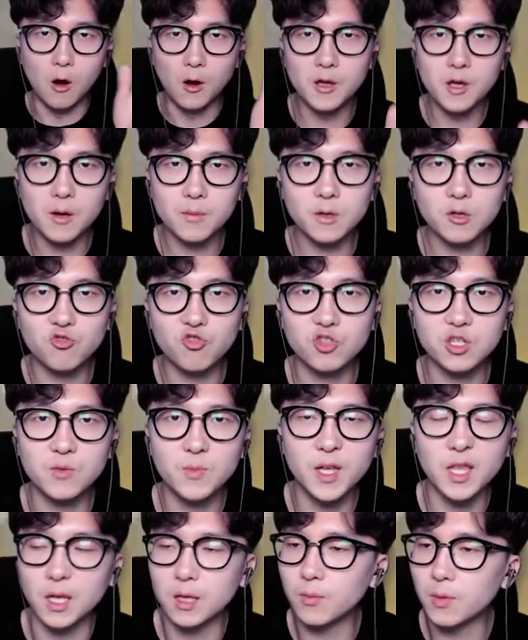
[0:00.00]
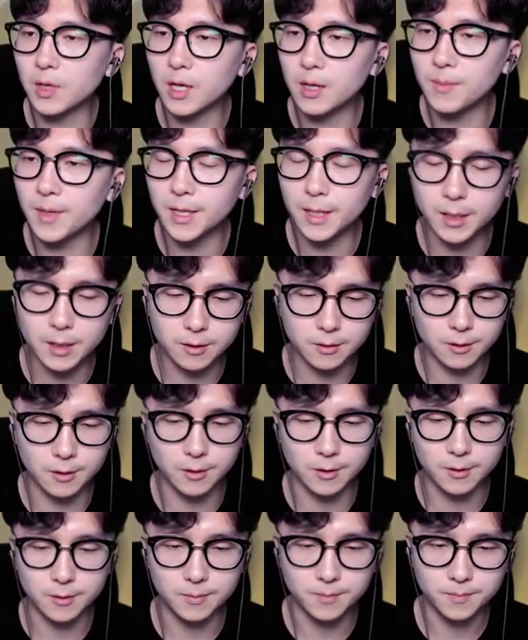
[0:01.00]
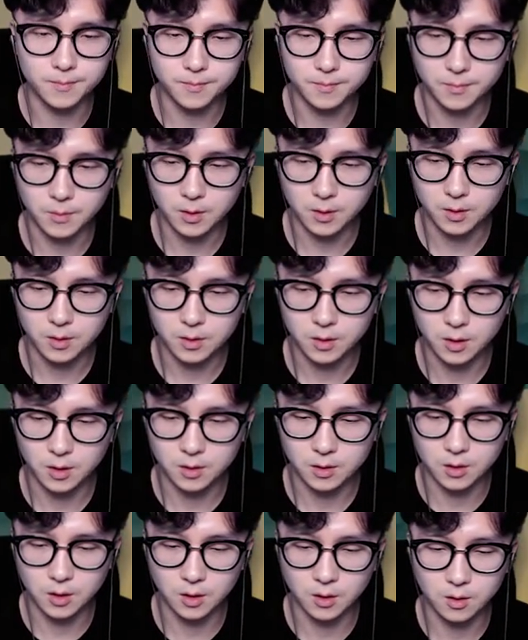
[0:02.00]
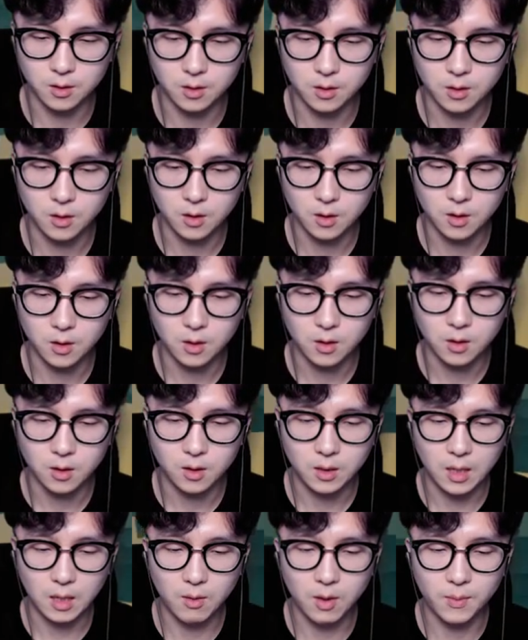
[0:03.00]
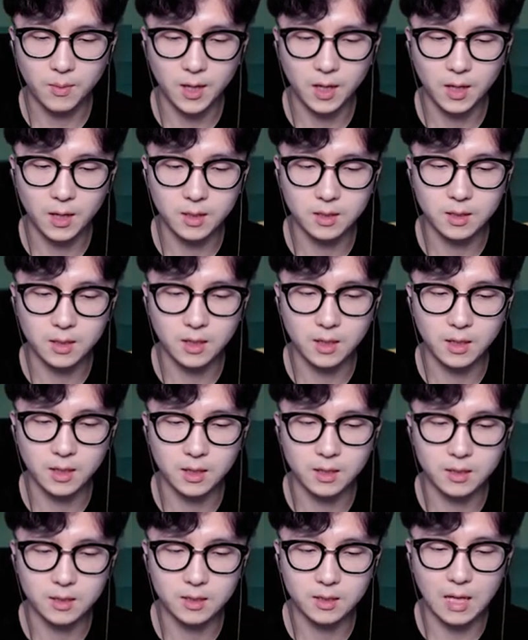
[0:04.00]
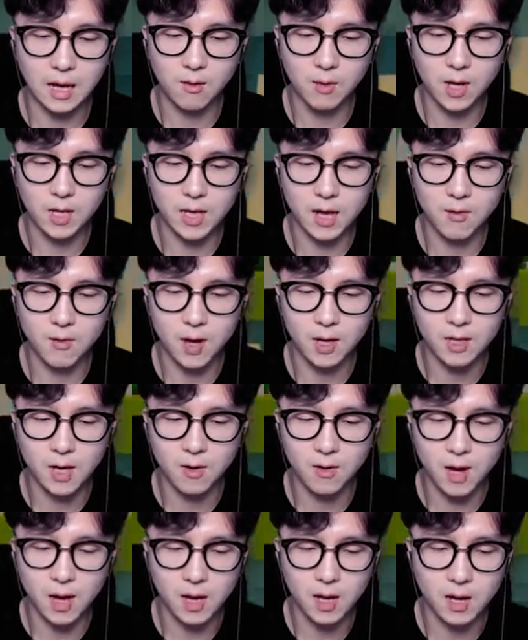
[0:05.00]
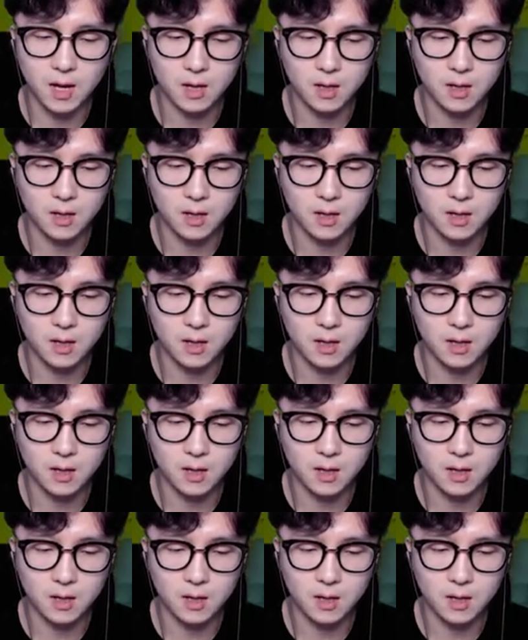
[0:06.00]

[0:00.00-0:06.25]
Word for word: 어이없게 죽지만 않으면 할만하겠어요 샥샥 나와봐 얘들아 나와 나와 나와